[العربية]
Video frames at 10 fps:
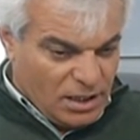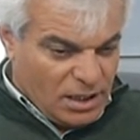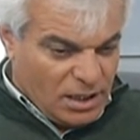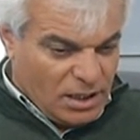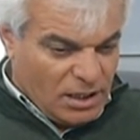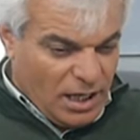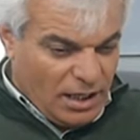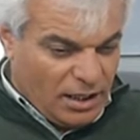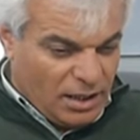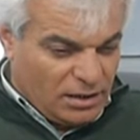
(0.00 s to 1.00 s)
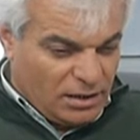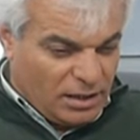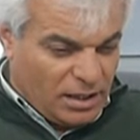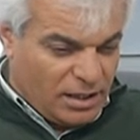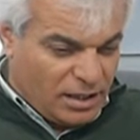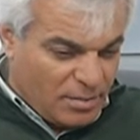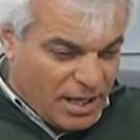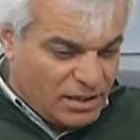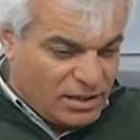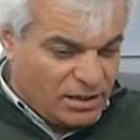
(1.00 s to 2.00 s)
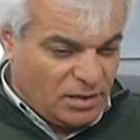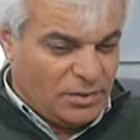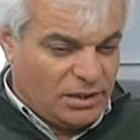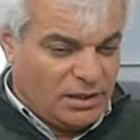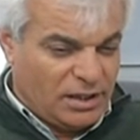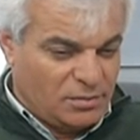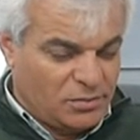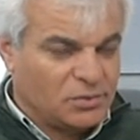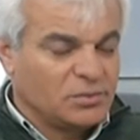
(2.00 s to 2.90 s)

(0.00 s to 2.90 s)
آه، لاحقا كباحث علمي لابد